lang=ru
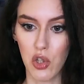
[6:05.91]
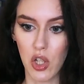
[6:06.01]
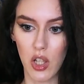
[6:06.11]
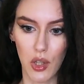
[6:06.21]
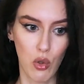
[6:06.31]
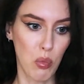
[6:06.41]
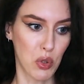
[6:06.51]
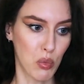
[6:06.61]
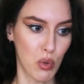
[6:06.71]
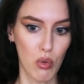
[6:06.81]
Сначала одно,
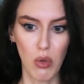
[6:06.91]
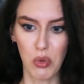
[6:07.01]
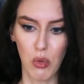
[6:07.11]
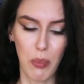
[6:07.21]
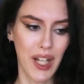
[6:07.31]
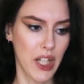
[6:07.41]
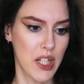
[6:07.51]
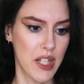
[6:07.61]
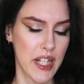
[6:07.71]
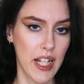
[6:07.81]
потом другое, потом
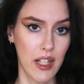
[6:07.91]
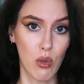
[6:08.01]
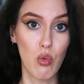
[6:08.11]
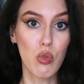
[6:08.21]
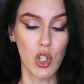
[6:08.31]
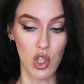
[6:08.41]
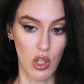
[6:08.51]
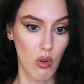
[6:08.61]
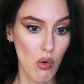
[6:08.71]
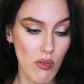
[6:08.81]
пятое, десятое, куча
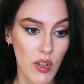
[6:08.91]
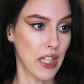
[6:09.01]
шагов.